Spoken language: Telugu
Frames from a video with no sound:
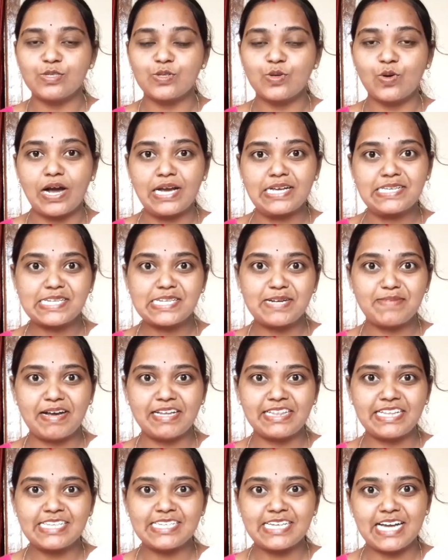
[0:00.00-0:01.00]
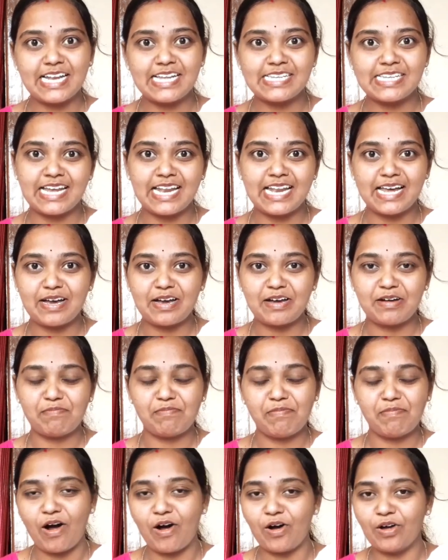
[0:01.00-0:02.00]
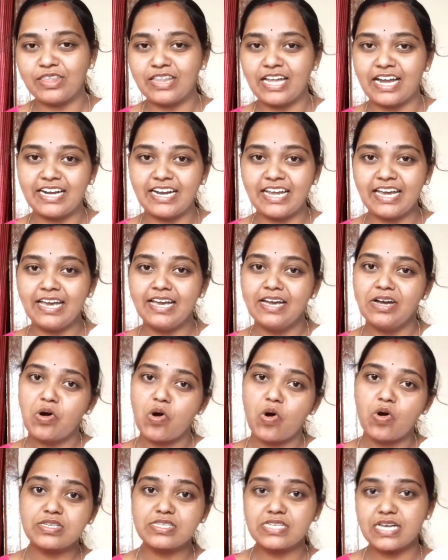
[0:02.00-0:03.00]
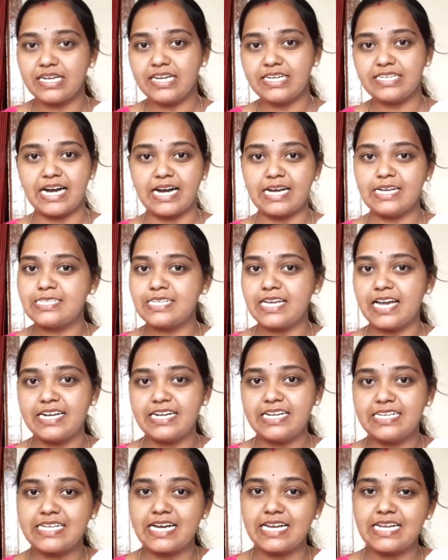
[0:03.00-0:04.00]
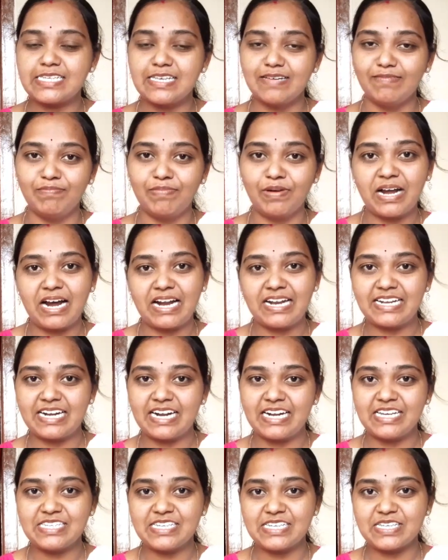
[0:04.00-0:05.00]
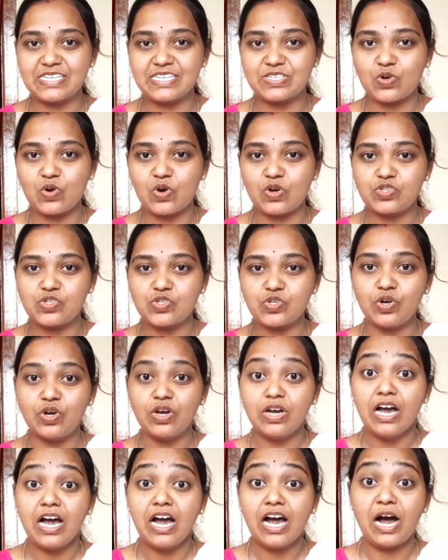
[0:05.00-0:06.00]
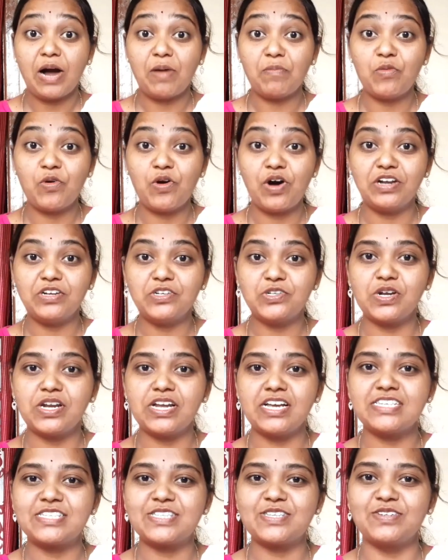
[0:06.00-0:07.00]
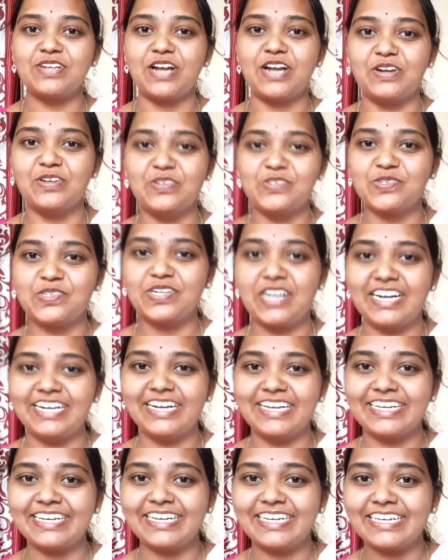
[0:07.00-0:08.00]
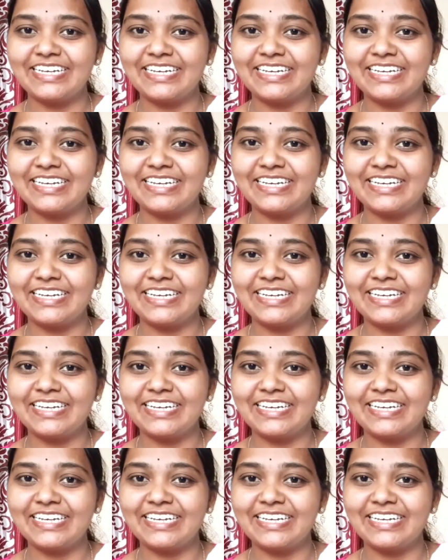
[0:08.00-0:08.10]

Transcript: సో ఐస్ క్రీమ్ అయితే చాలా చాలా బాగుందండి ఒకసారి ట్రై చేయండి చాలా సింపుల్గానే రెడీ చేసేసుకోవచ్చు అమ్మో అంటులు లేస్తున్నాడు చూడండి